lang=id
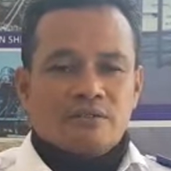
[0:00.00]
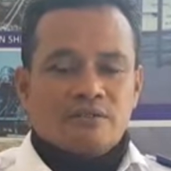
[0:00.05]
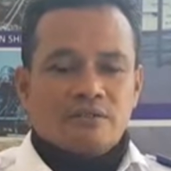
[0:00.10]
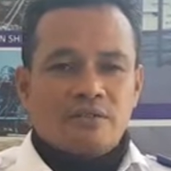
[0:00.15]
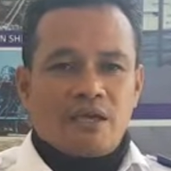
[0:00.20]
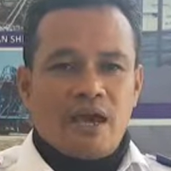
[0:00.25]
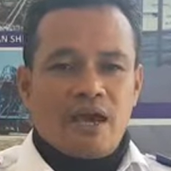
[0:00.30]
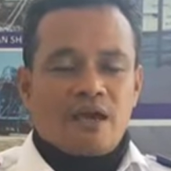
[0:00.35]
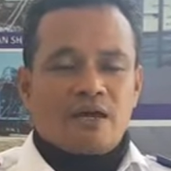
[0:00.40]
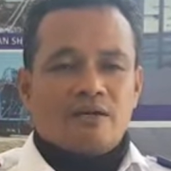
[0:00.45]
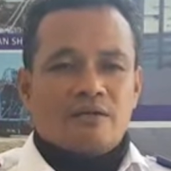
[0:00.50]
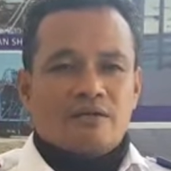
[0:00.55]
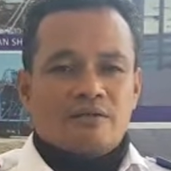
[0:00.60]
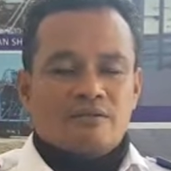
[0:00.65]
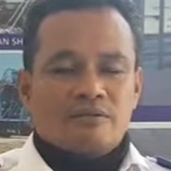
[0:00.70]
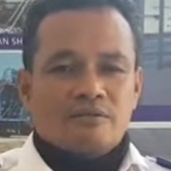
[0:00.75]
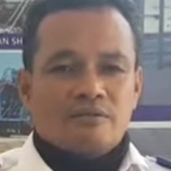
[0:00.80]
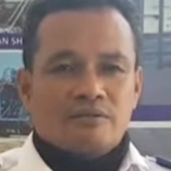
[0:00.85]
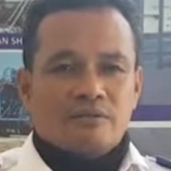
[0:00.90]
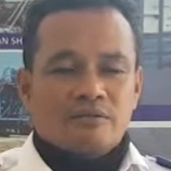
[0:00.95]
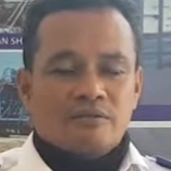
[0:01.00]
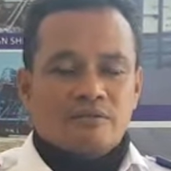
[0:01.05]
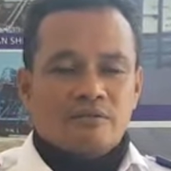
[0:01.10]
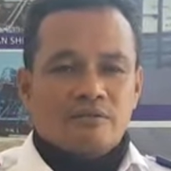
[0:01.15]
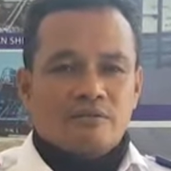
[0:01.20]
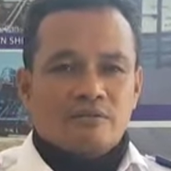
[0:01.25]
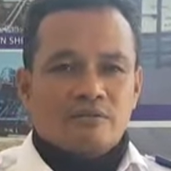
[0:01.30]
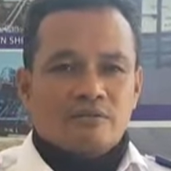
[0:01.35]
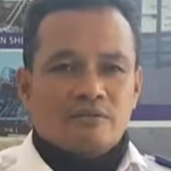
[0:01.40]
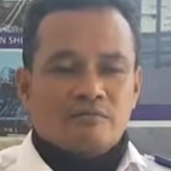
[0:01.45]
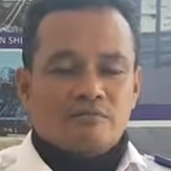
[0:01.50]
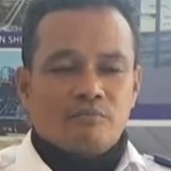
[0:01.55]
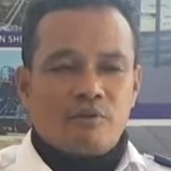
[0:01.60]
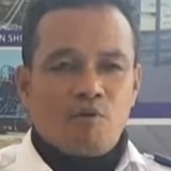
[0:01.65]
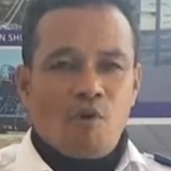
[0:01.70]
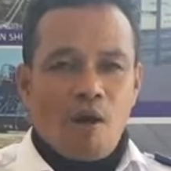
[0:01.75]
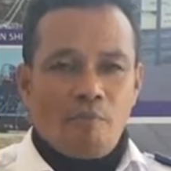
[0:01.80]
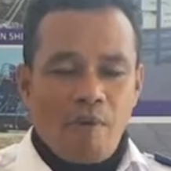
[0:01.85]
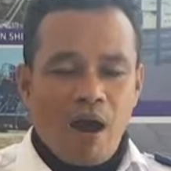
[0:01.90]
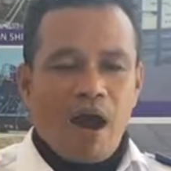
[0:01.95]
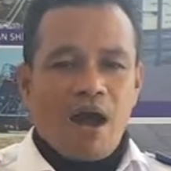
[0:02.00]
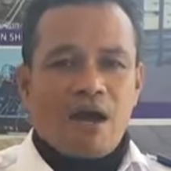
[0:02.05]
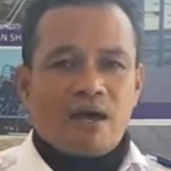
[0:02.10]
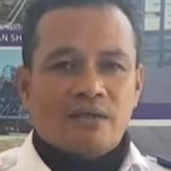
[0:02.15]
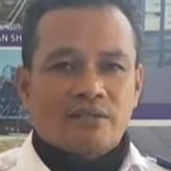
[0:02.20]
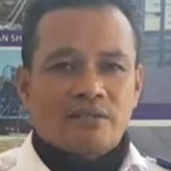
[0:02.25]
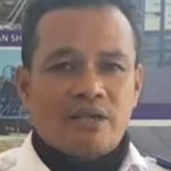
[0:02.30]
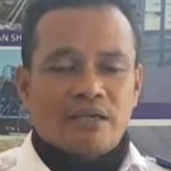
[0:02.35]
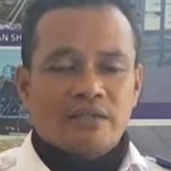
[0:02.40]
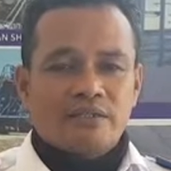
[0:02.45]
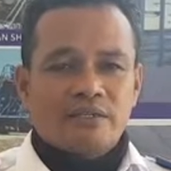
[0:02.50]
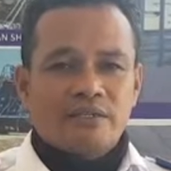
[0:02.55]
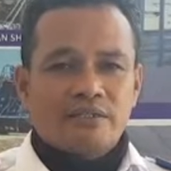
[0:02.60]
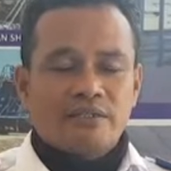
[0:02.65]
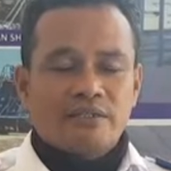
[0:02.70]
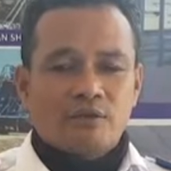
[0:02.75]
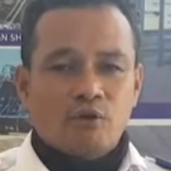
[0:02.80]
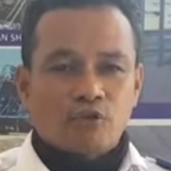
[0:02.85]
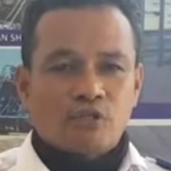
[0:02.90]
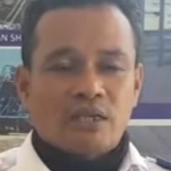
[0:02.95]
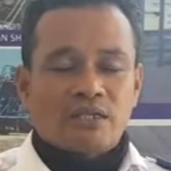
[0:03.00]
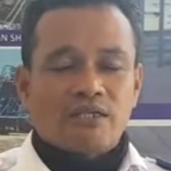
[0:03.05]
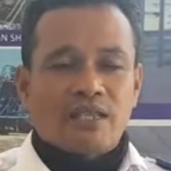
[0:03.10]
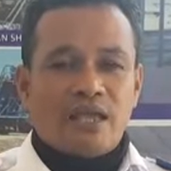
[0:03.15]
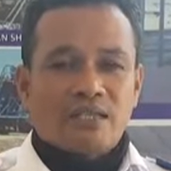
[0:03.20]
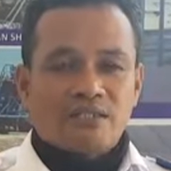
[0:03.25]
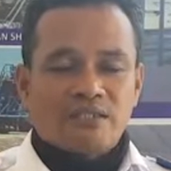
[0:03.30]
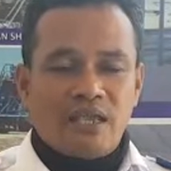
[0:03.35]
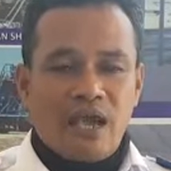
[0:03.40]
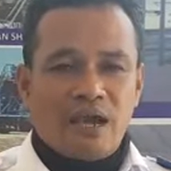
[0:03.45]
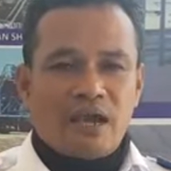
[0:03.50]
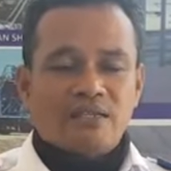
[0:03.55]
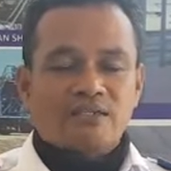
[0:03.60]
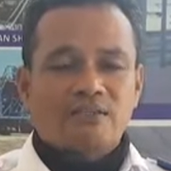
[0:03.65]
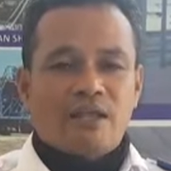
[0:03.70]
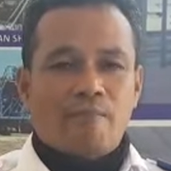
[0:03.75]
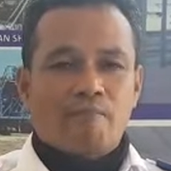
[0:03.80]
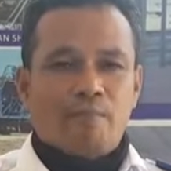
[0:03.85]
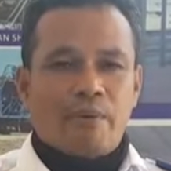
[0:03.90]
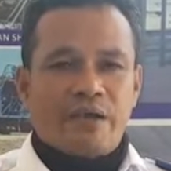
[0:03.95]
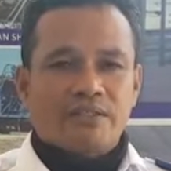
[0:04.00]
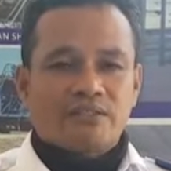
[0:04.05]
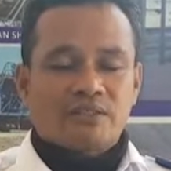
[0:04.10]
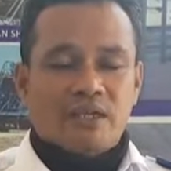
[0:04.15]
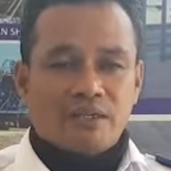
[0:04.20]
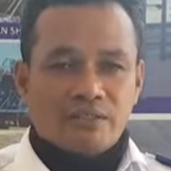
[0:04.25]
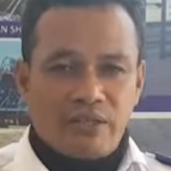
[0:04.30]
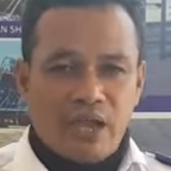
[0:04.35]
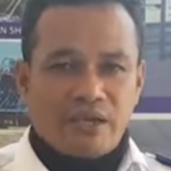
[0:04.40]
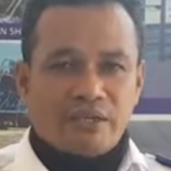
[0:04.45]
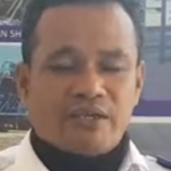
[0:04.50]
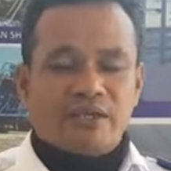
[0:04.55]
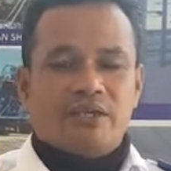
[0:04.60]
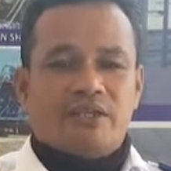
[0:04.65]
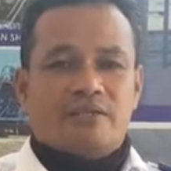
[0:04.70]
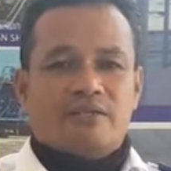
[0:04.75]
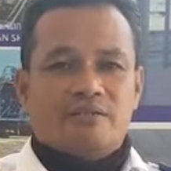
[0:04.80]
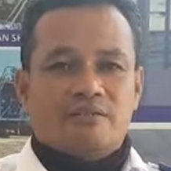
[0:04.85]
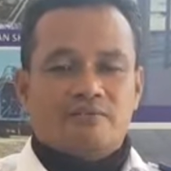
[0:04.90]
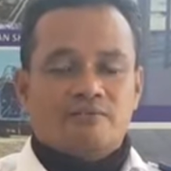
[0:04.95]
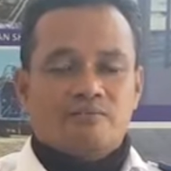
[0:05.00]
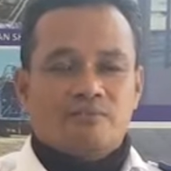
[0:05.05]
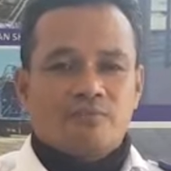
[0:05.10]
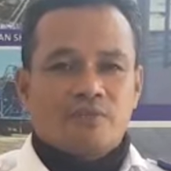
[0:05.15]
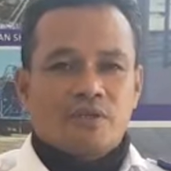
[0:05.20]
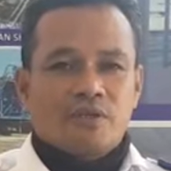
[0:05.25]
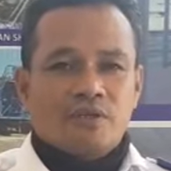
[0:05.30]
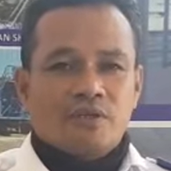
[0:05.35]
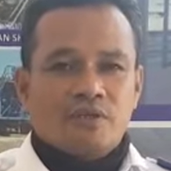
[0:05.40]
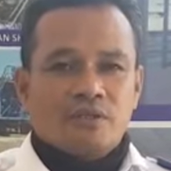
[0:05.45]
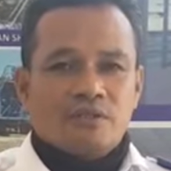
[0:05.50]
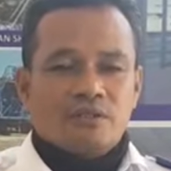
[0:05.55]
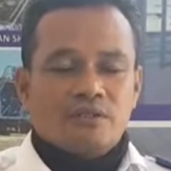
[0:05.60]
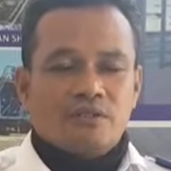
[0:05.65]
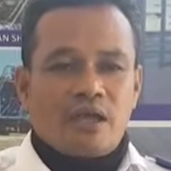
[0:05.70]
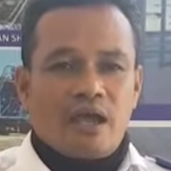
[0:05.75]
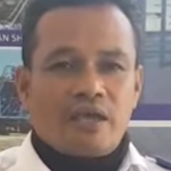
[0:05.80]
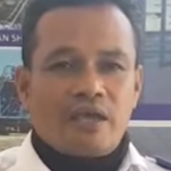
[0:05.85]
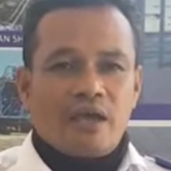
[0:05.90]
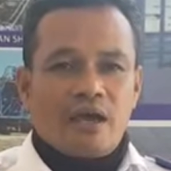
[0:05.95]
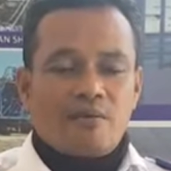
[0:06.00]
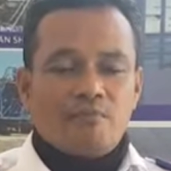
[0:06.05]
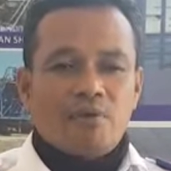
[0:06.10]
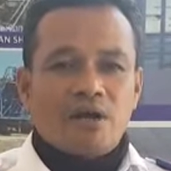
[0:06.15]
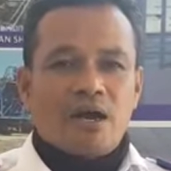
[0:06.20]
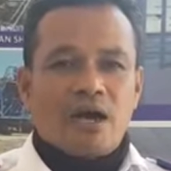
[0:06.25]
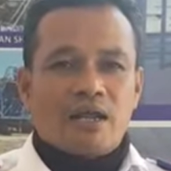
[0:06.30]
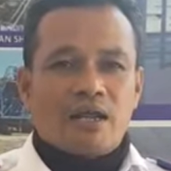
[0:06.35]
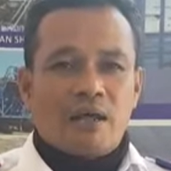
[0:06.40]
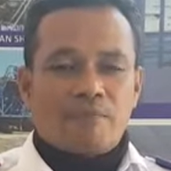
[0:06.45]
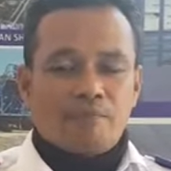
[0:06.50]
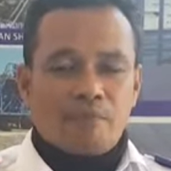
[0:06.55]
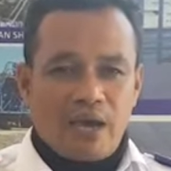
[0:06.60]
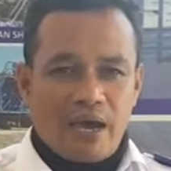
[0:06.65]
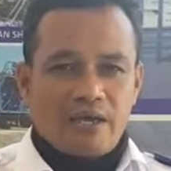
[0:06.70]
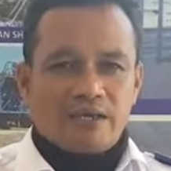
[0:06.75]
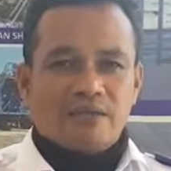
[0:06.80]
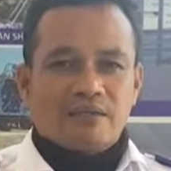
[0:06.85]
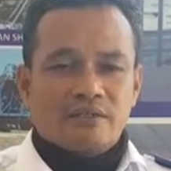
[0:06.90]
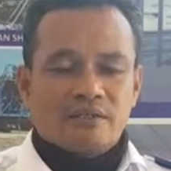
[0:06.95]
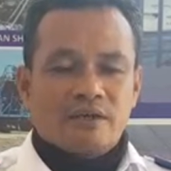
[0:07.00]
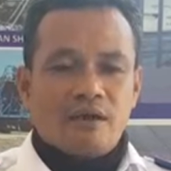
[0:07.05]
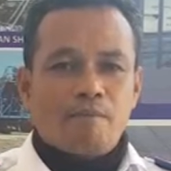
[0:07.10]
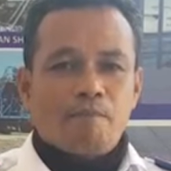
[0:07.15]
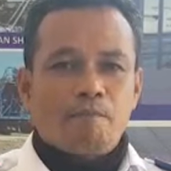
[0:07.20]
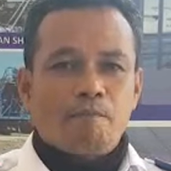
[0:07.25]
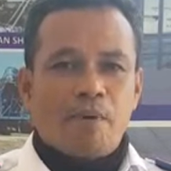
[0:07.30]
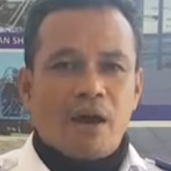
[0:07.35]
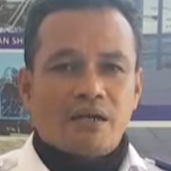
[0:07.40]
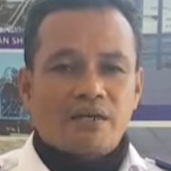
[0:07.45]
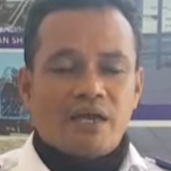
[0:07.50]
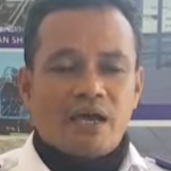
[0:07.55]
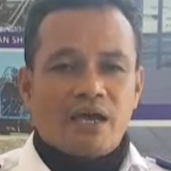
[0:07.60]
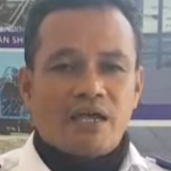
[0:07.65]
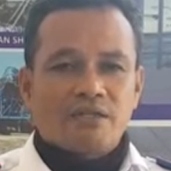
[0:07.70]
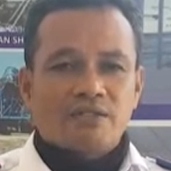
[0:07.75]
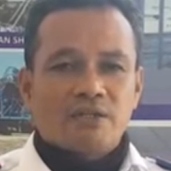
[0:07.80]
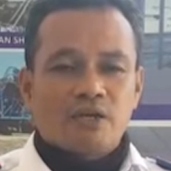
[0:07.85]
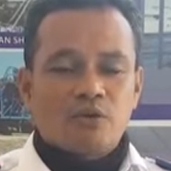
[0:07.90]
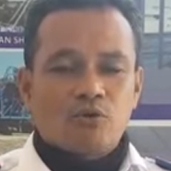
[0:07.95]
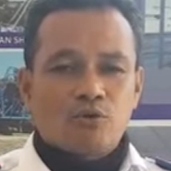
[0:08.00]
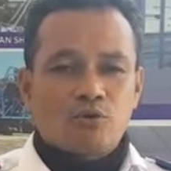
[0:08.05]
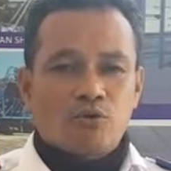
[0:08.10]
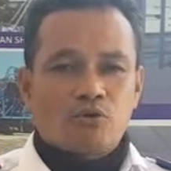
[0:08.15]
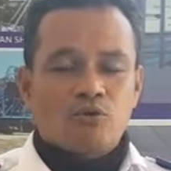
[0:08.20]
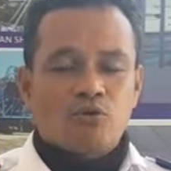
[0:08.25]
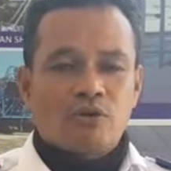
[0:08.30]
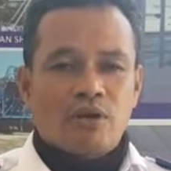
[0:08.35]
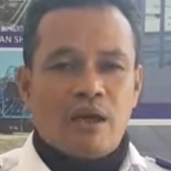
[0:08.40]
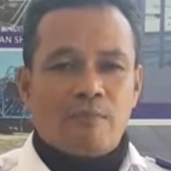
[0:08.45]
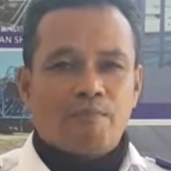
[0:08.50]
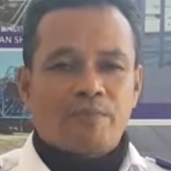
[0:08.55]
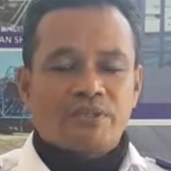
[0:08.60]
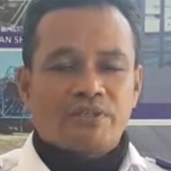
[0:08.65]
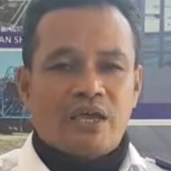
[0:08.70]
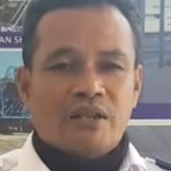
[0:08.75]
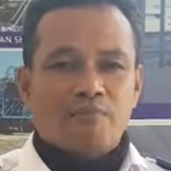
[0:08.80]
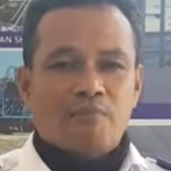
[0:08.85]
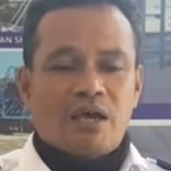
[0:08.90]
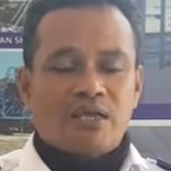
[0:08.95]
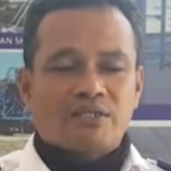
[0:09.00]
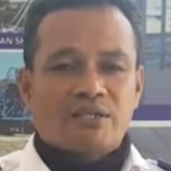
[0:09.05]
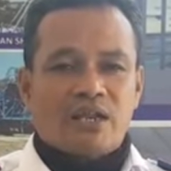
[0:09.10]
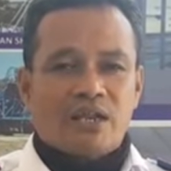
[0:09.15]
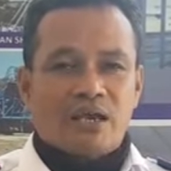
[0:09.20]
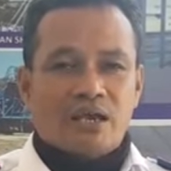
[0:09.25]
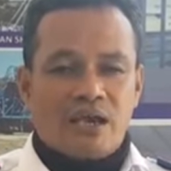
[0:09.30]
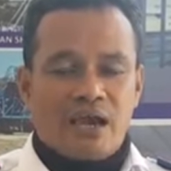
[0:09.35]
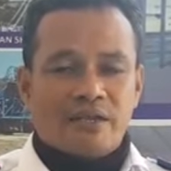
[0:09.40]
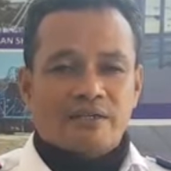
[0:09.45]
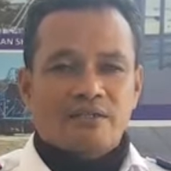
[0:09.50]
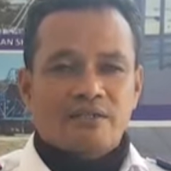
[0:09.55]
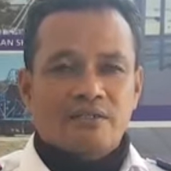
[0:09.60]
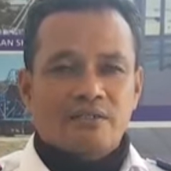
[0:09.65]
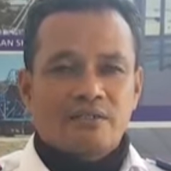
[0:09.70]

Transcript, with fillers: yang mewabah saat ini di kota dan jangan sampai terjangkit. Saya mengharapkan kepada seluruh lapisan masyarakat